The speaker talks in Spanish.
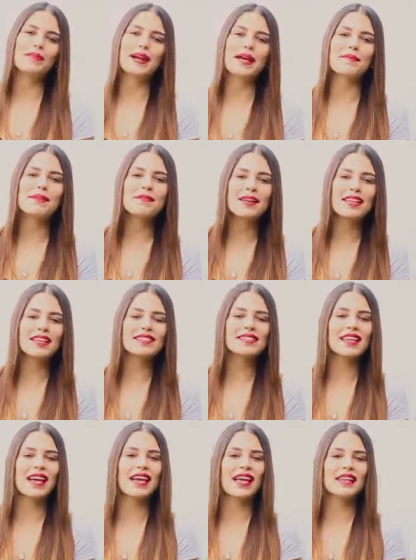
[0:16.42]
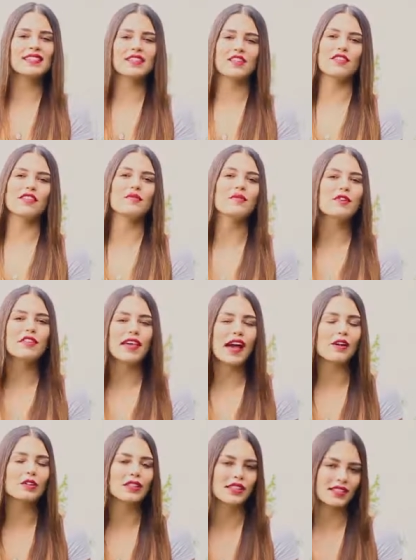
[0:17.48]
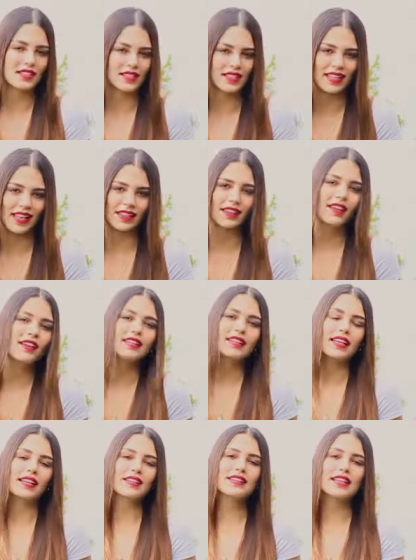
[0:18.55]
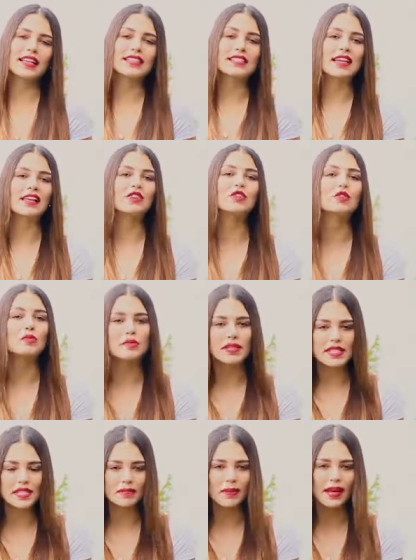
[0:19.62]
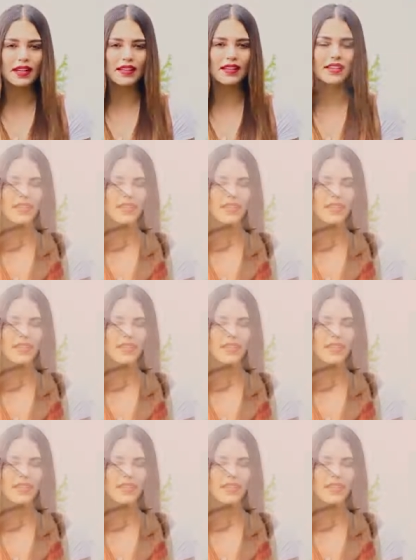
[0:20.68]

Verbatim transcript: Para mí belleza es sinónimo de autenticidad. Tienes que ser tú misma